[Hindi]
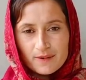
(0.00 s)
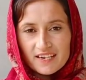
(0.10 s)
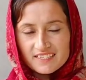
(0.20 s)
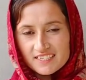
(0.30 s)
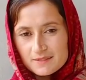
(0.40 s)

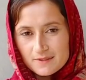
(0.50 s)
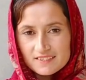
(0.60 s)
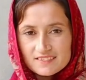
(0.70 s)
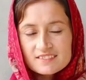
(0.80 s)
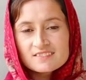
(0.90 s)
पहले
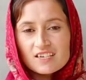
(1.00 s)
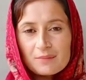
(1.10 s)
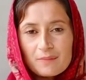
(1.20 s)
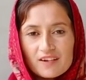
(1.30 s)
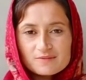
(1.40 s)
तकरीबन चार
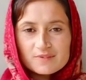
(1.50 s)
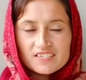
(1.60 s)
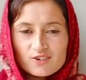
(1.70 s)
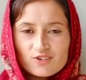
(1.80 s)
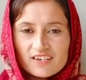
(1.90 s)
पाँच
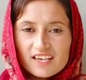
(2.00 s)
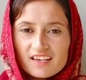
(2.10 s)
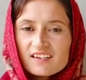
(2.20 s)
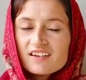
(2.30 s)
महीने हो गए